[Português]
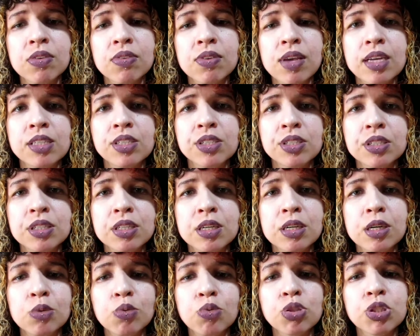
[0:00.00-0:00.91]
e 7
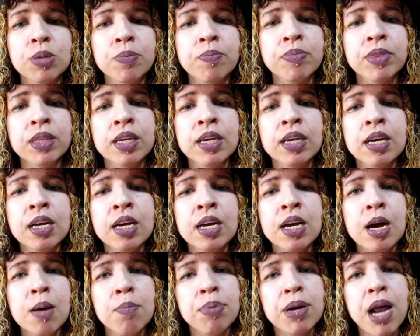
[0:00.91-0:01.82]
anos,
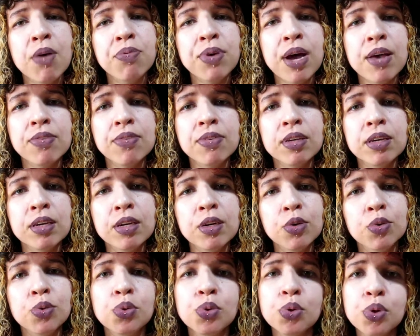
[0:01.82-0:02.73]
para
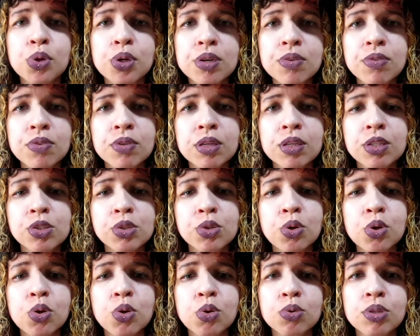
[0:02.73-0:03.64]
fazer doces
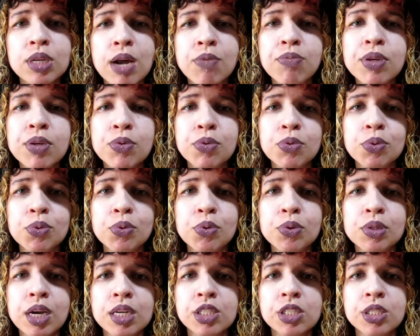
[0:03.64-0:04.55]
ou
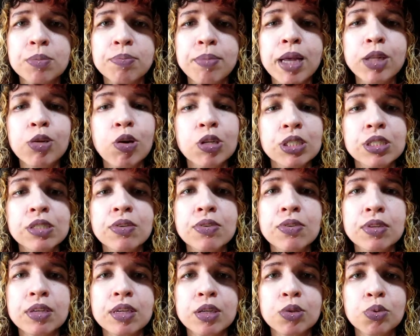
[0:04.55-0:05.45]
travessuras, melhor
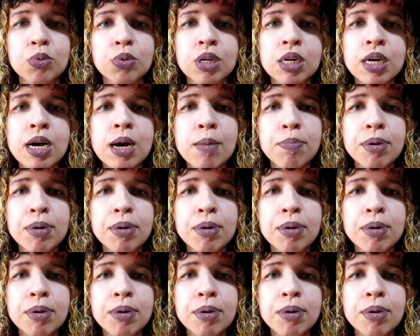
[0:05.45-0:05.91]
dizendo,